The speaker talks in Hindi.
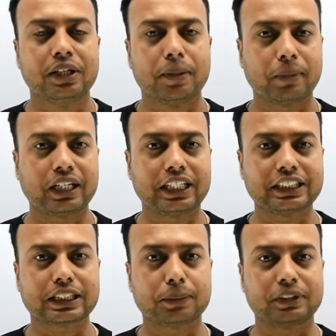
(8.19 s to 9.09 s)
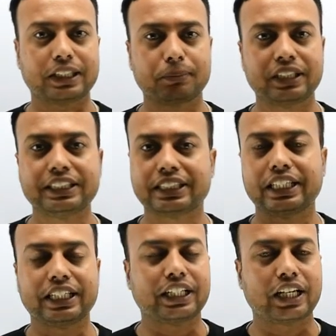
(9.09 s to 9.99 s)
मैंने डिस्क्रिप्शन में नीचे
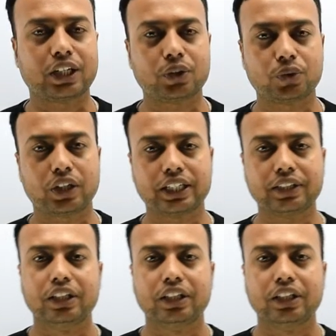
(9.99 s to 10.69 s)
लिंक डाला हुआ है